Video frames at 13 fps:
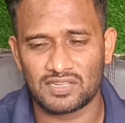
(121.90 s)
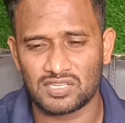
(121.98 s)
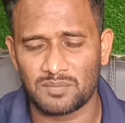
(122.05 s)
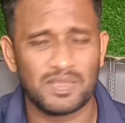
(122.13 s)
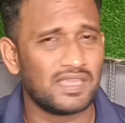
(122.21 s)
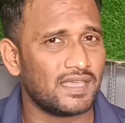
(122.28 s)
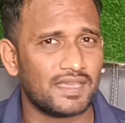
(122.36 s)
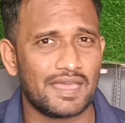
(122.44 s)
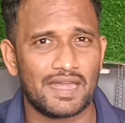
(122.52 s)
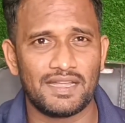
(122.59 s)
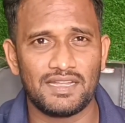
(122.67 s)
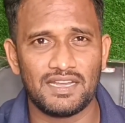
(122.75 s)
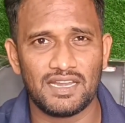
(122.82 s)
ना तो मैं ये
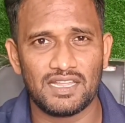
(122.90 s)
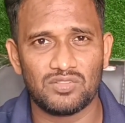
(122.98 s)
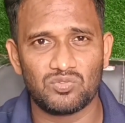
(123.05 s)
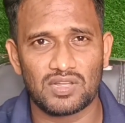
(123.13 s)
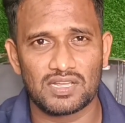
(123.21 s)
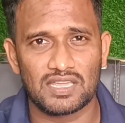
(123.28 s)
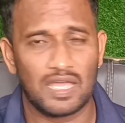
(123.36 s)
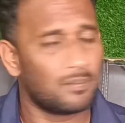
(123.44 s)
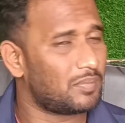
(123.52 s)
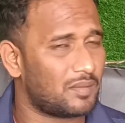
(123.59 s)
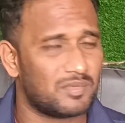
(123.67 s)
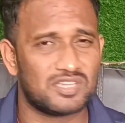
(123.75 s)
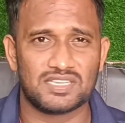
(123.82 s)
गारंटी नहीं दूंगा कि
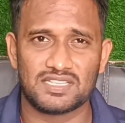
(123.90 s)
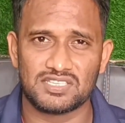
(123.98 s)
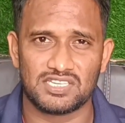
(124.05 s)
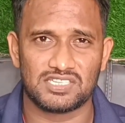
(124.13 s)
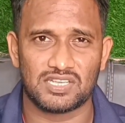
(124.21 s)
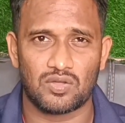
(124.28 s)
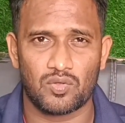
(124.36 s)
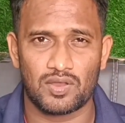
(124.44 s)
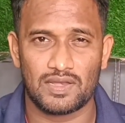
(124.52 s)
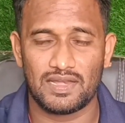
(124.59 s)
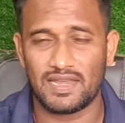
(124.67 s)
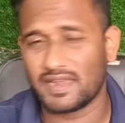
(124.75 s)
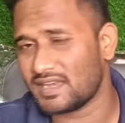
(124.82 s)
आप हमेशा जीत जाओगे
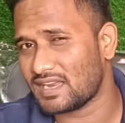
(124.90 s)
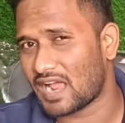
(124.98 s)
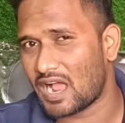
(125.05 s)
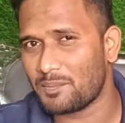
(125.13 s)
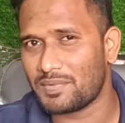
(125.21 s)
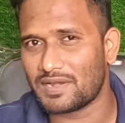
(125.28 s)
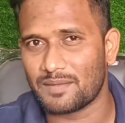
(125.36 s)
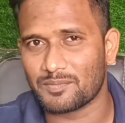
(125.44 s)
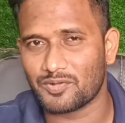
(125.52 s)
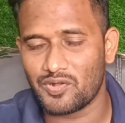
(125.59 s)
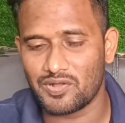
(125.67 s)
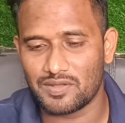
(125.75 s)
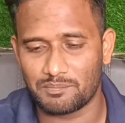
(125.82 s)
लेकिन यहाँ पर
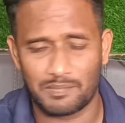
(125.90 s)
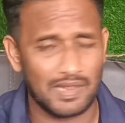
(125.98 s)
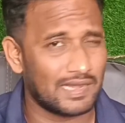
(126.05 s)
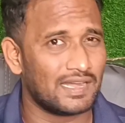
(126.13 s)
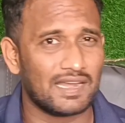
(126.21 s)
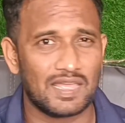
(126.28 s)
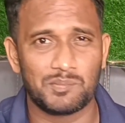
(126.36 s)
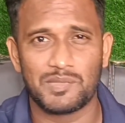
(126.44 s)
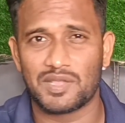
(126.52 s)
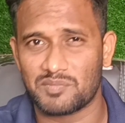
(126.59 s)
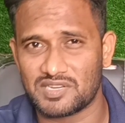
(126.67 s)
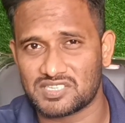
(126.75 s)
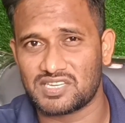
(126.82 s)
आपको मैंने लाइफ
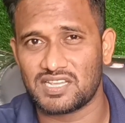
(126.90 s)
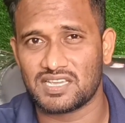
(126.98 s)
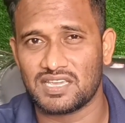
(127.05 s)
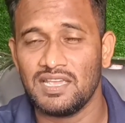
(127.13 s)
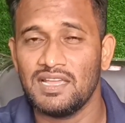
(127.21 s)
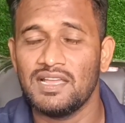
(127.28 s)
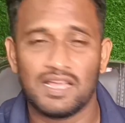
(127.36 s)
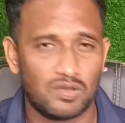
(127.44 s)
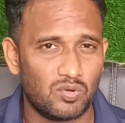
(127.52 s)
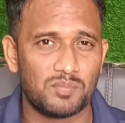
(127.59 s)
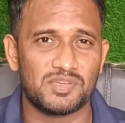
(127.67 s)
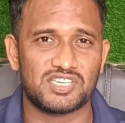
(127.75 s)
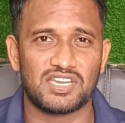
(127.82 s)
में एक मिस्टेक की
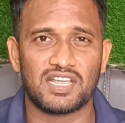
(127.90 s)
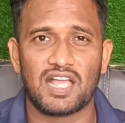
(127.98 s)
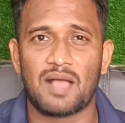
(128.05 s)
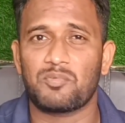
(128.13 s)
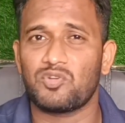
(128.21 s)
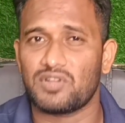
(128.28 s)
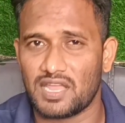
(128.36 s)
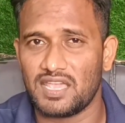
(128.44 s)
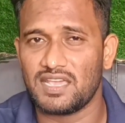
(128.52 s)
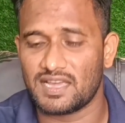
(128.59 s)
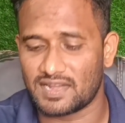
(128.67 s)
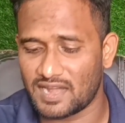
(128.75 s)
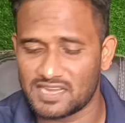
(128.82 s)
वो मिस्टेक आपको
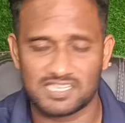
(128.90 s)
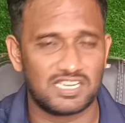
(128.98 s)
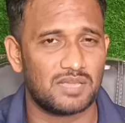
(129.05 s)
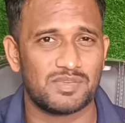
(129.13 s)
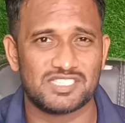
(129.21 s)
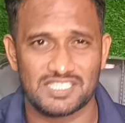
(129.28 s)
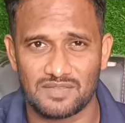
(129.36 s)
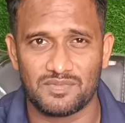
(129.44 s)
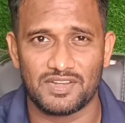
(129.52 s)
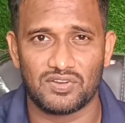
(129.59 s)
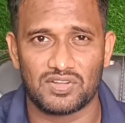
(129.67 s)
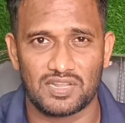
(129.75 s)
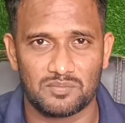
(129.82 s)
नहीं करना इसलिए मैं सेव
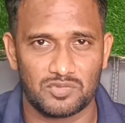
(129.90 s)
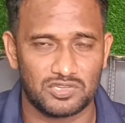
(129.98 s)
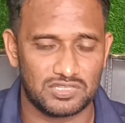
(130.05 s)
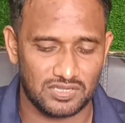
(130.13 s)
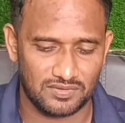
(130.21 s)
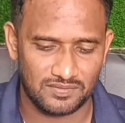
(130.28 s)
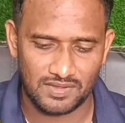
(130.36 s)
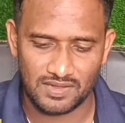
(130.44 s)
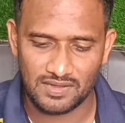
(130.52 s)
वीडियो टीम बोलता हूँ